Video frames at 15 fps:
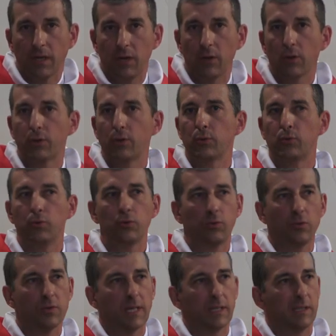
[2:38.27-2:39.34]
Alors que toutes
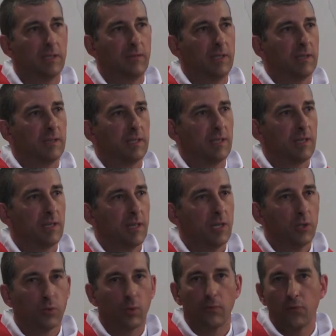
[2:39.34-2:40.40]
nos activités
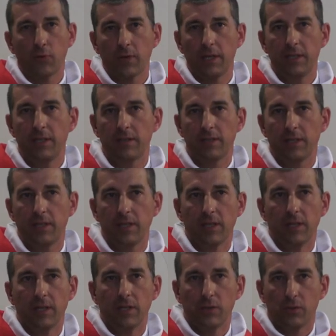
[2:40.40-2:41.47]
soient focalisées
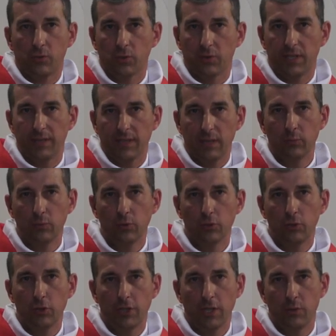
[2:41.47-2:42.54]
sur cet amour
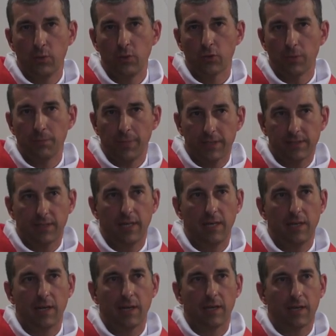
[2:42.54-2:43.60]
de Jésus, comme
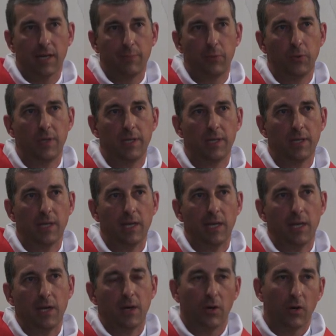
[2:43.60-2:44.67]
Pascal l'a rappelé
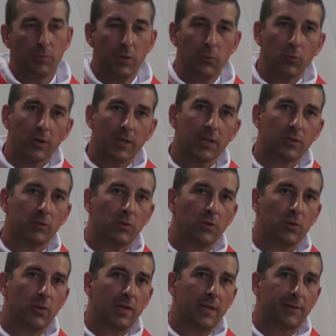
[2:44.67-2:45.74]
en mémoire
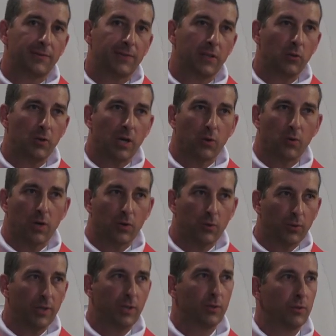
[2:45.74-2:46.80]
de la fête de la Croix
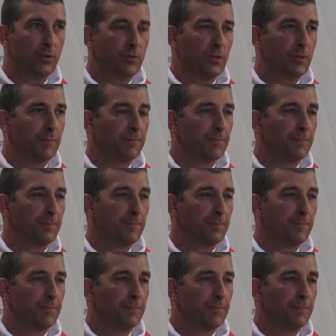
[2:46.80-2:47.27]
glorieuse.